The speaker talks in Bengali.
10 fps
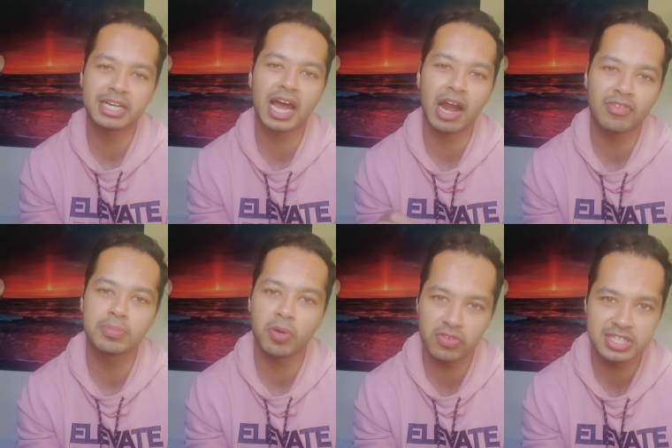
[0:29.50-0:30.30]
একটা
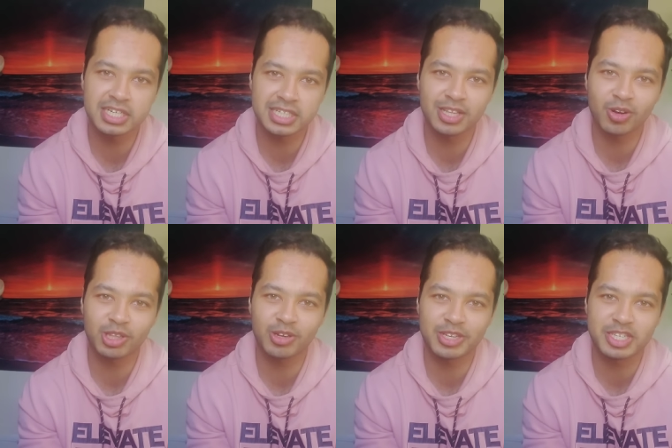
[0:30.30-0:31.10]
হার্ভার্ড প্রফেসরের সাথে
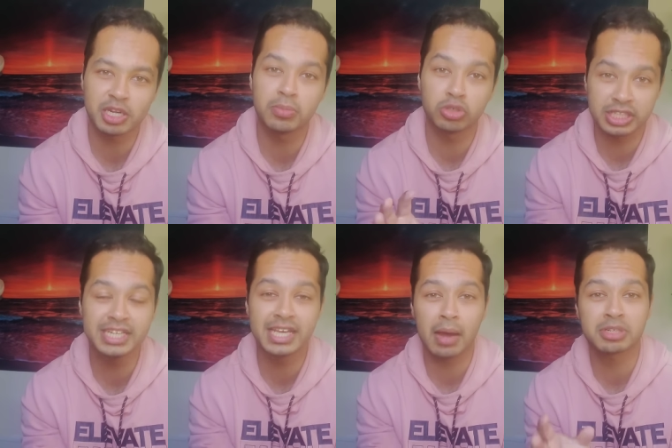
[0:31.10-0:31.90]
কথা হয়েছিল এবং
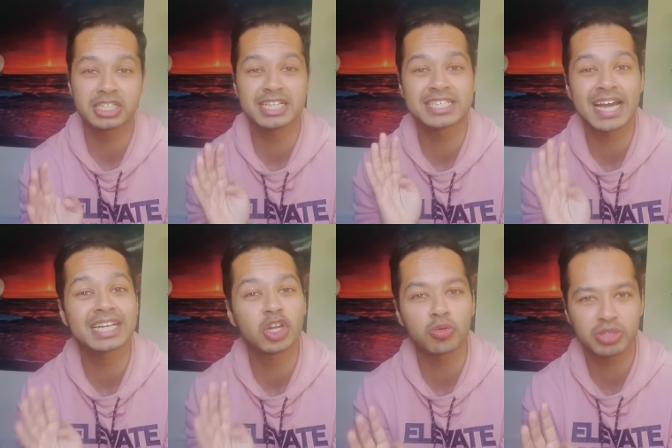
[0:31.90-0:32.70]
তিনি আমার সাথে
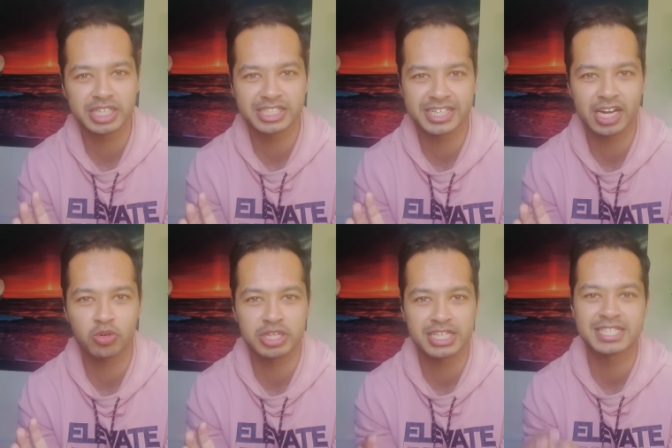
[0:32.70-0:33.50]
চারটা উপদেশ শেয়ার
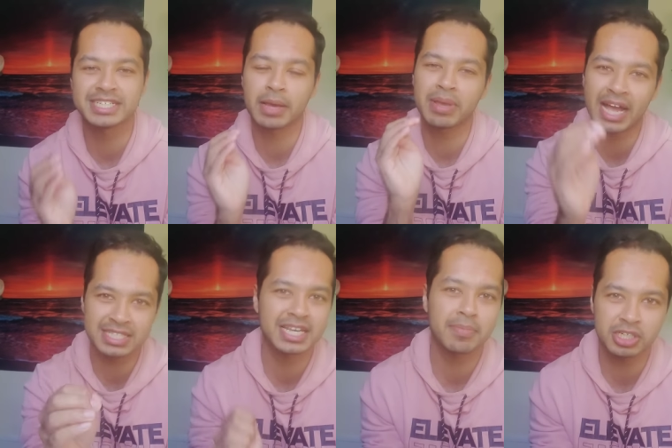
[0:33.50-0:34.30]
করেছে যেটা আমি
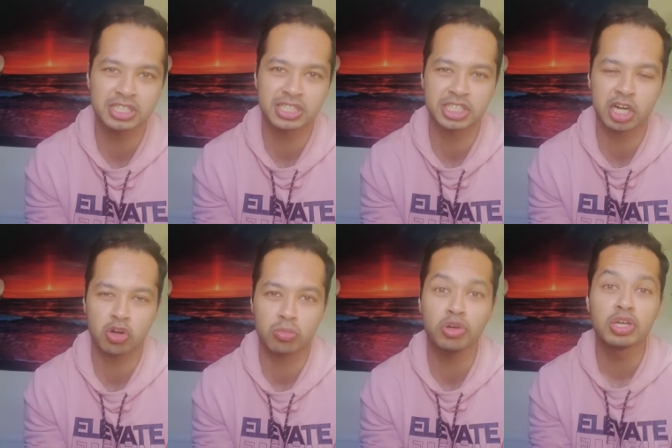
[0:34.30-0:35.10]
আজকে আপনার সাথে শেয়ার
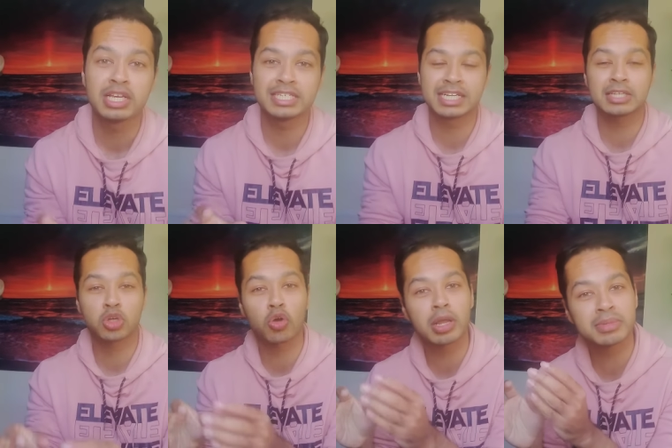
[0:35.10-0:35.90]
করব যেটা
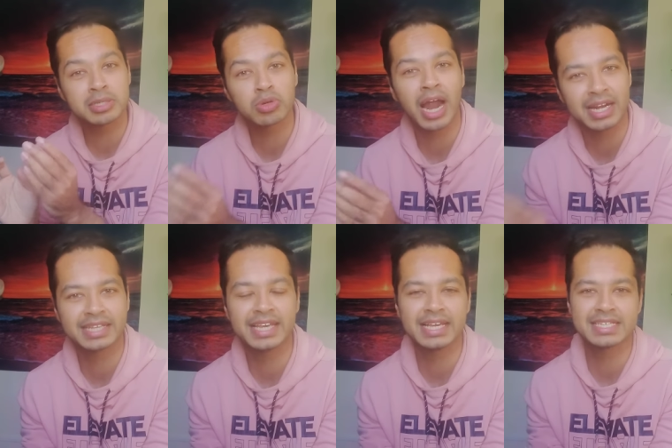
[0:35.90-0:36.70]
যখন আমি জীবনে
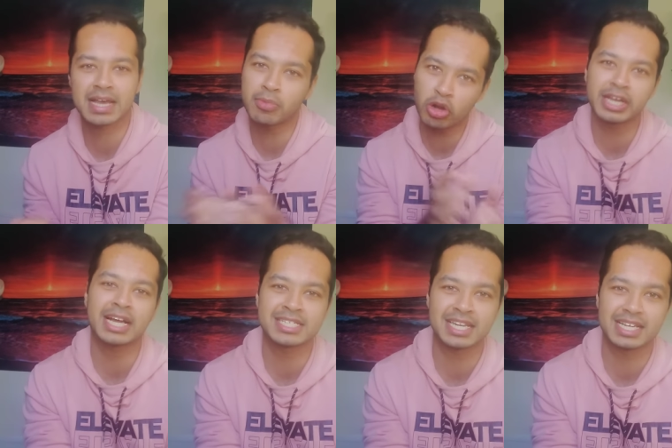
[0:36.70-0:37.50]
আটকে গেছি আমার অনেক
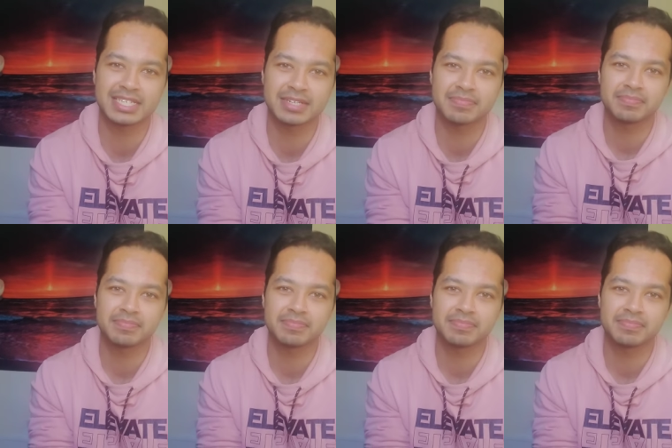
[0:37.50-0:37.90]
কাজে লেগেছে